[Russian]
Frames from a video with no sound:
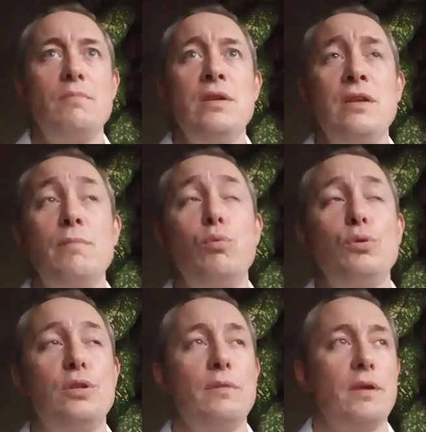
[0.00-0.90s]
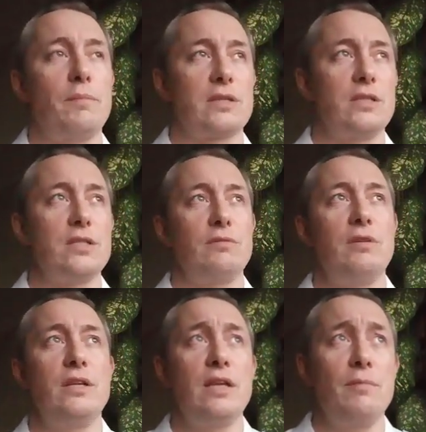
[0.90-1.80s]
не будет иметь
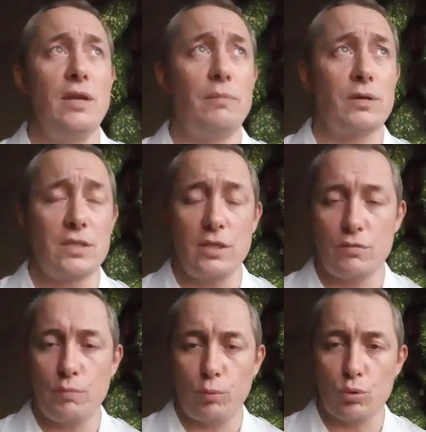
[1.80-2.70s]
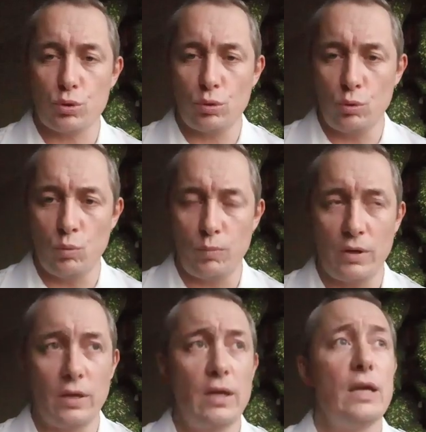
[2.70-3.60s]
последствий или не имеет последствий, просто глупо.